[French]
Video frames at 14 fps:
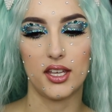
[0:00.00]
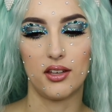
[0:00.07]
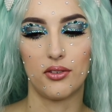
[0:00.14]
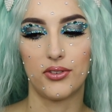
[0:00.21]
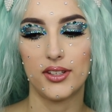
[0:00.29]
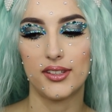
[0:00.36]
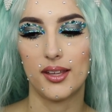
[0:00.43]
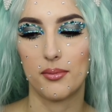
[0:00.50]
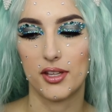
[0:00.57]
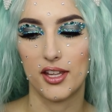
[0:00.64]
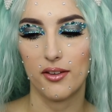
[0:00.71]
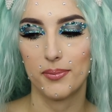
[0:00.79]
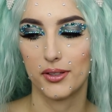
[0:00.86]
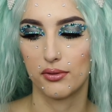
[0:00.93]
et en fait ça
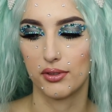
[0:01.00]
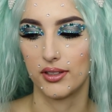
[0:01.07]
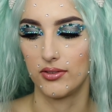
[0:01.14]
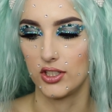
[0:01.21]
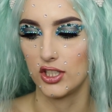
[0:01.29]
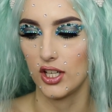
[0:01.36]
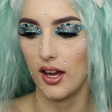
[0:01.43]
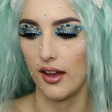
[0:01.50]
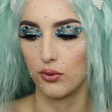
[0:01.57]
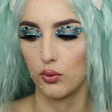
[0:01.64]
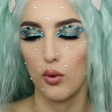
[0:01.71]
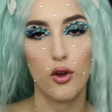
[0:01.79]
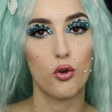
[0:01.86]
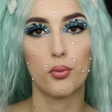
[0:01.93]
m'énerve parce que ça fait déjà à
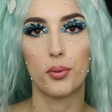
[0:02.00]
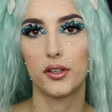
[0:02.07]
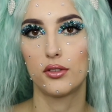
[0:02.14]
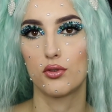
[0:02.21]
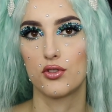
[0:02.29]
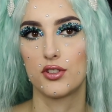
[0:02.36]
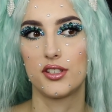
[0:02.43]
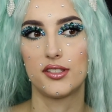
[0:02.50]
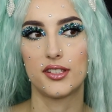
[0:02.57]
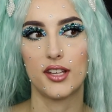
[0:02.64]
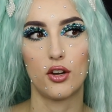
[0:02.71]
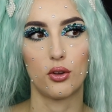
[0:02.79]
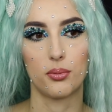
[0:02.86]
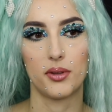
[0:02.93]
trois reprises que je dis
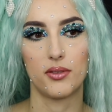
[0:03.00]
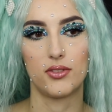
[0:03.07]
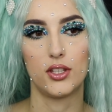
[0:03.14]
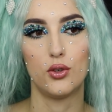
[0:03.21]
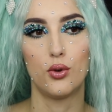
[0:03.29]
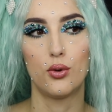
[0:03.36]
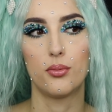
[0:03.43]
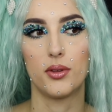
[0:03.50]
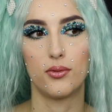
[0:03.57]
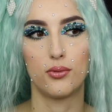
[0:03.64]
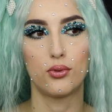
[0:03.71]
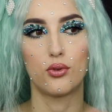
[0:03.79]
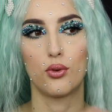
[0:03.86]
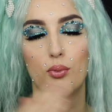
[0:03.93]
ça lors de mes vidéos, mais
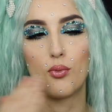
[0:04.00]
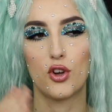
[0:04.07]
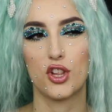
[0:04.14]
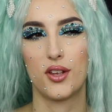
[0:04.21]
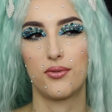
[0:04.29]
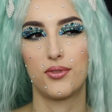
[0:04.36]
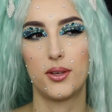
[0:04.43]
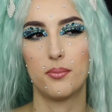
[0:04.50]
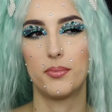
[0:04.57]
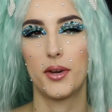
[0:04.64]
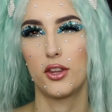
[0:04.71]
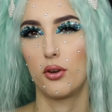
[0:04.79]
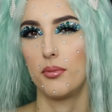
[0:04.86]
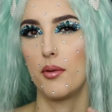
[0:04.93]
vu que moi je les filme
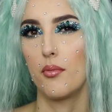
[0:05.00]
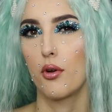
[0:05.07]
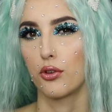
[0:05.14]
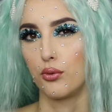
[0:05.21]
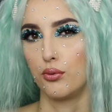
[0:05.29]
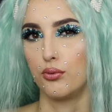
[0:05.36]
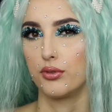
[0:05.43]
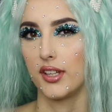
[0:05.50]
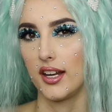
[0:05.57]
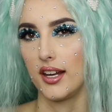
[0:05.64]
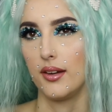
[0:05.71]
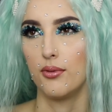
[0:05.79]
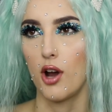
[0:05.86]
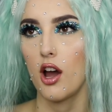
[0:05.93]
pas dans le même ordre où vous allez
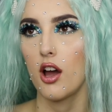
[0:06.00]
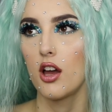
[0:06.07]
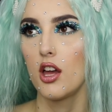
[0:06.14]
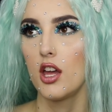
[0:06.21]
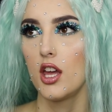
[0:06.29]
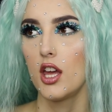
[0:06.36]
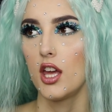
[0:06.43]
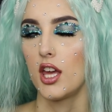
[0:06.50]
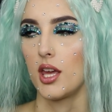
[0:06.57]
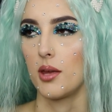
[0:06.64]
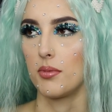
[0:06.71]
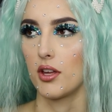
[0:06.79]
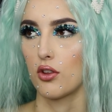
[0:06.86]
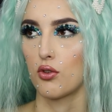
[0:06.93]
les voir, et eh
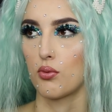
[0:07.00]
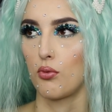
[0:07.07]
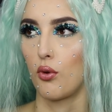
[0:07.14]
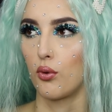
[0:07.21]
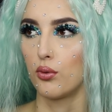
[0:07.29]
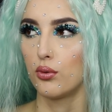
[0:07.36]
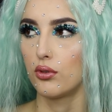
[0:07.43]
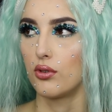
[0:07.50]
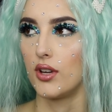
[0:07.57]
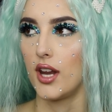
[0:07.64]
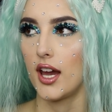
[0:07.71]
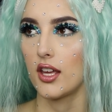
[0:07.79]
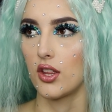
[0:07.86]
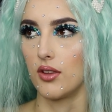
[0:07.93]
bien je me rends compte que
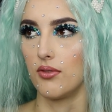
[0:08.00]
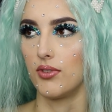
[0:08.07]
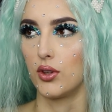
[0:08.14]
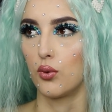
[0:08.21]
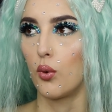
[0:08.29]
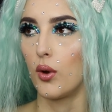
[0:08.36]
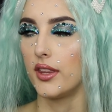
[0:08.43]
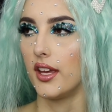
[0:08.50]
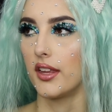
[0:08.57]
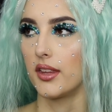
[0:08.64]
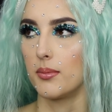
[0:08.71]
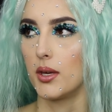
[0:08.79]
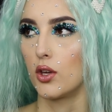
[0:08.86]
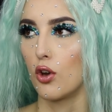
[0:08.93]
là j'ai fait trois
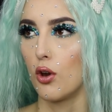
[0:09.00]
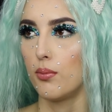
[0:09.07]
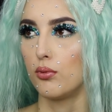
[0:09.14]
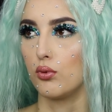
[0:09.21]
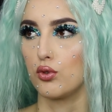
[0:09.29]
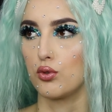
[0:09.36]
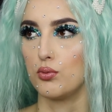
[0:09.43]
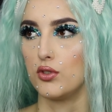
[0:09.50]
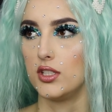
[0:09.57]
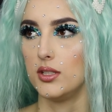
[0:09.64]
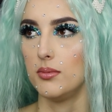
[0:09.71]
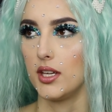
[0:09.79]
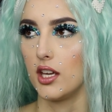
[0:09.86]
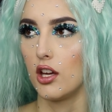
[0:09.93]
derniers make-up où je me
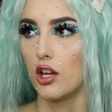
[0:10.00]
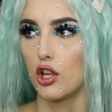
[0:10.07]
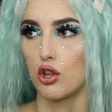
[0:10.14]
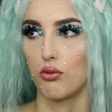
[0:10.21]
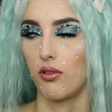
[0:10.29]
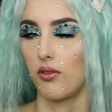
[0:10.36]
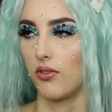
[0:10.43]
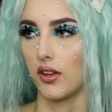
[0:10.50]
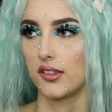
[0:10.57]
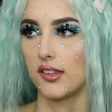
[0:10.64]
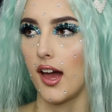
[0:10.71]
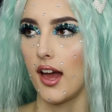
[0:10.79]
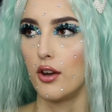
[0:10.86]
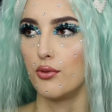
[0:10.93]
dis mais je vais faire
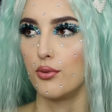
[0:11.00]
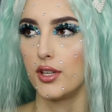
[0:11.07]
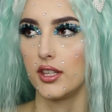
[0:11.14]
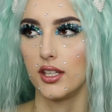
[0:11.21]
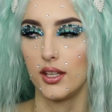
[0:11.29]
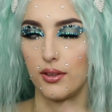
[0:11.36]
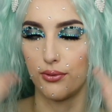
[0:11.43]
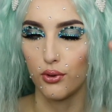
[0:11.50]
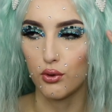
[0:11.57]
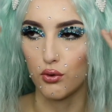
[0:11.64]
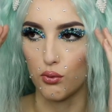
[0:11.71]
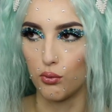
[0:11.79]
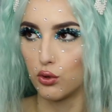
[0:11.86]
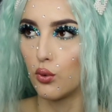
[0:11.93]
ça à Halloween, il faut que
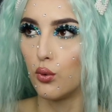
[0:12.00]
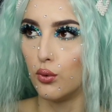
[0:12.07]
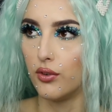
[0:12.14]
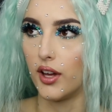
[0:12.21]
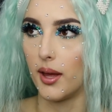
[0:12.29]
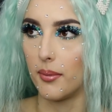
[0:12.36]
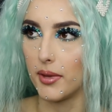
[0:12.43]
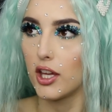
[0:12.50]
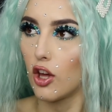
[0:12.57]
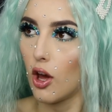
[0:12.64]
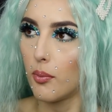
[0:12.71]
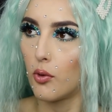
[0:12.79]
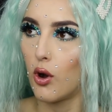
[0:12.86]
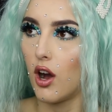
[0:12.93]
je me trouve un make-up
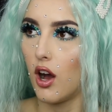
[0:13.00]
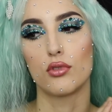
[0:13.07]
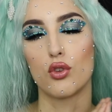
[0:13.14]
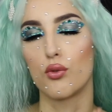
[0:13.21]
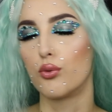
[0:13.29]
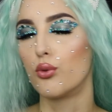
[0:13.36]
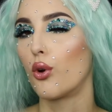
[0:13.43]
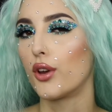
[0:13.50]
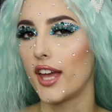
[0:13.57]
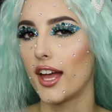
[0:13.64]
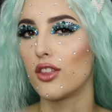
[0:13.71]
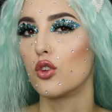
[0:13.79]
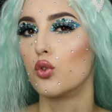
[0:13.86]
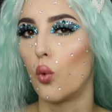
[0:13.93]
quoi. Je vous
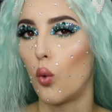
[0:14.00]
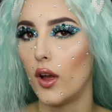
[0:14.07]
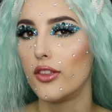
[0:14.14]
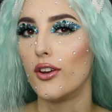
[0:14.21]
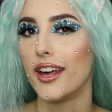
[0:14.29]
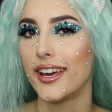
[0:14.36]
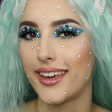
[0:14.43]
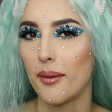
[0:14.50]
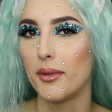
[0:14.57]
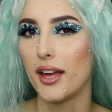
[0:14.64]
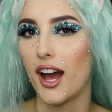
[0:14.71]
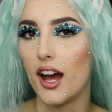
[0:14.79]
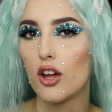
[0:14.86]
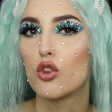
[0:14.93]
regarde droit dans la
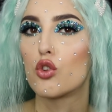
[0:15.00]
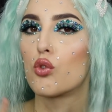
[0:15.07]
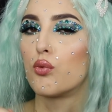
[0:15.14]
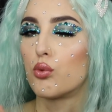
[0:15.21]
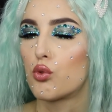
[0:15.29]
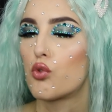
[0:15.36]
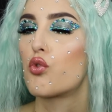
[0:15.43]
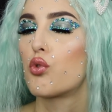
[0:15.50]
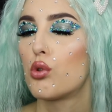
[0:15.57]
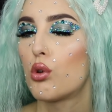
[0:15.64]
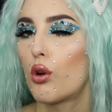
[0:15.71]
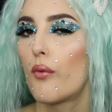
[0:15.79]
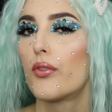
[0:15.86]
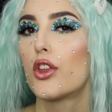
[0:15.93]
caméra, je vous
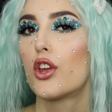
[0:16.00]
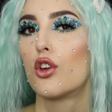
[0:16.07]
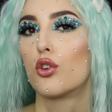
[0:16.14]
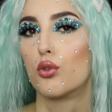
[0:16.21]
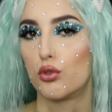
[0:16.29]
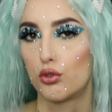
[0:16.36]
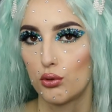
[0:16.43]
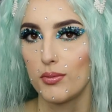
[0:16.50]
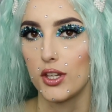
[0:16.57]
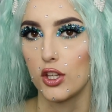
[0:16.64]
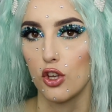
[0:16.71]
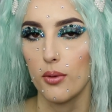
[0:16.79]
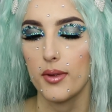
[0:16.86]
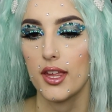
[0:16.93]
jure que ce
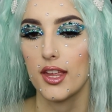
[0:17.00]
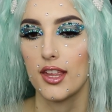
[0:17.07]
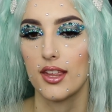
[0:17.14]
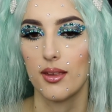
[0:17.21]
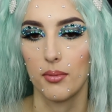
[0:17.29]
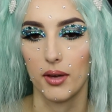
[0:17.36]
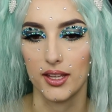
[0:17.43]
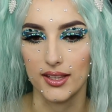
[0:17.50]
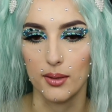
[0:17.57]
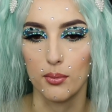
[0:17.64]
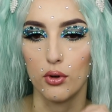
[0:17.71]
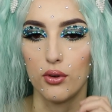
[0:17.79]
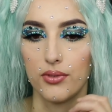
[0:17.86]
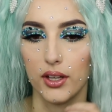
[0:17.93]
make-up et j'aimerais
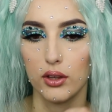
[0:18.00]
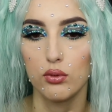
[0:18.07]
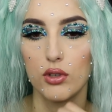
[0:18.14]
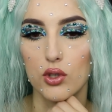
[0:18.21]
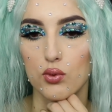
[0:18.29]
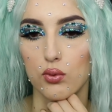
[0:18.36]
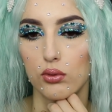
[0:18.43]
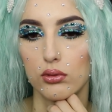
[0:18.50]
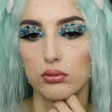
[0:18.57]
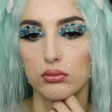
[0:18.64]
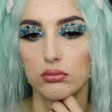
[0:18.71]
tellement le faire tous les jours